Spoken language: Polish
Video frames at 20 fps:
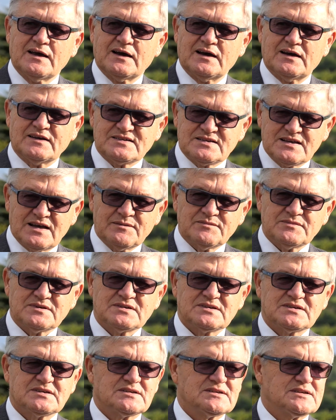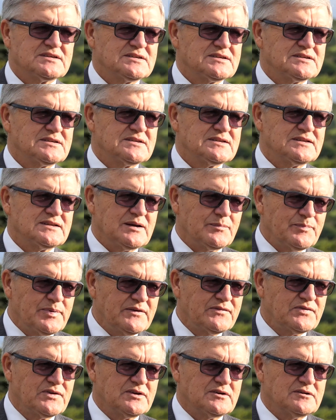a sam na
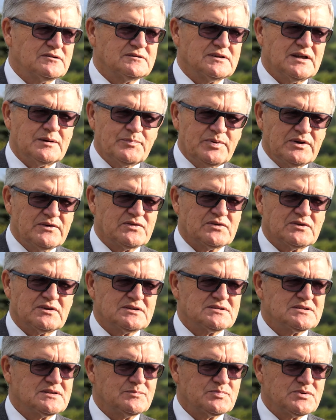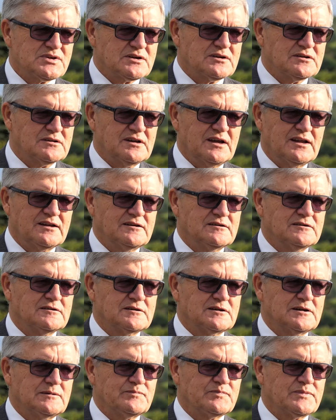pewno, na pewno, jestem przekonany
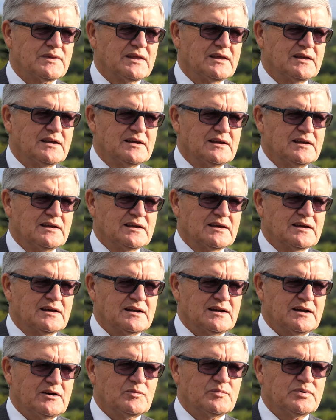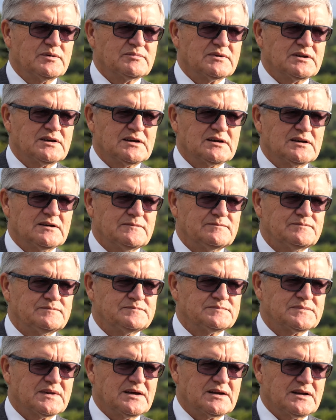o tym, grałbym na
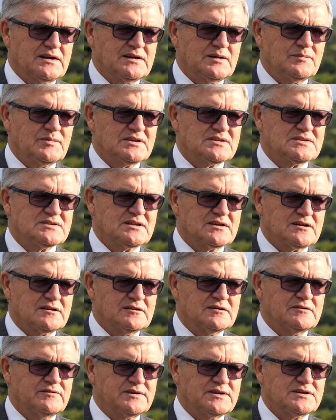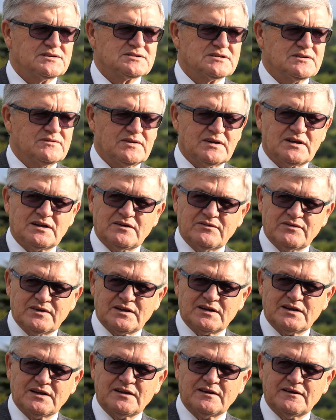arenie międzynarodowej jeszcze wiele,
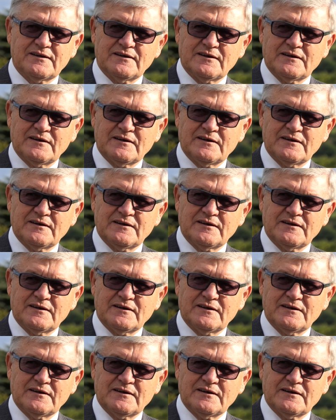wiele